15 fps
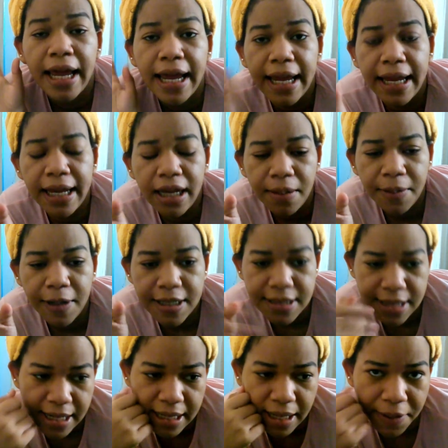Y como les
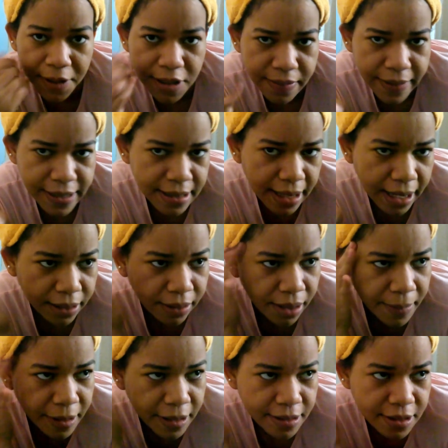dije, el cabello se va a secando y
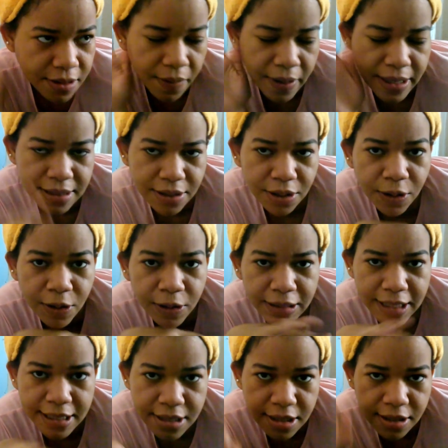me recibo voy haciendo
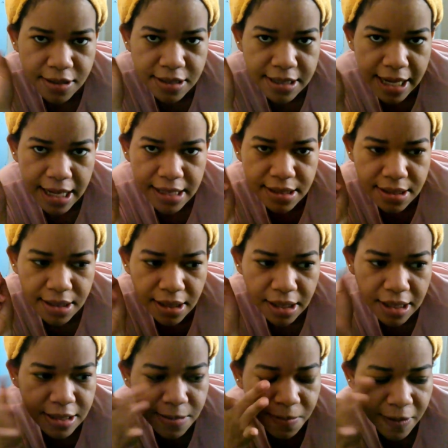otras cosas. Y
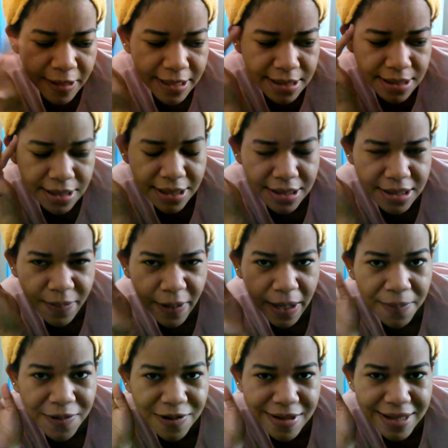después les voy a
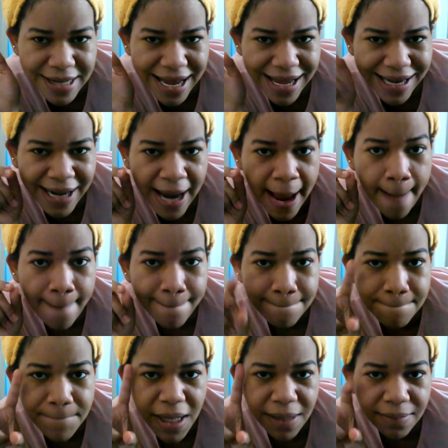mostrar
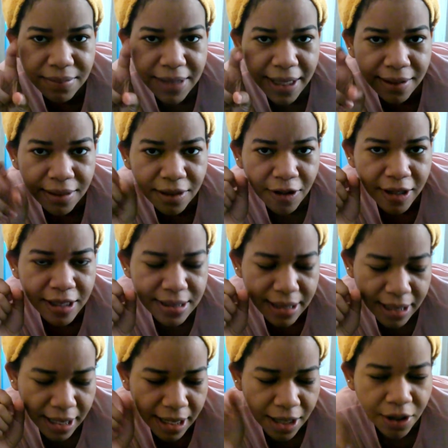mi intento de
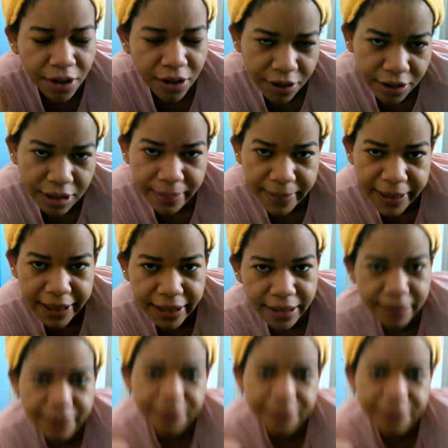secarlo de otra manera.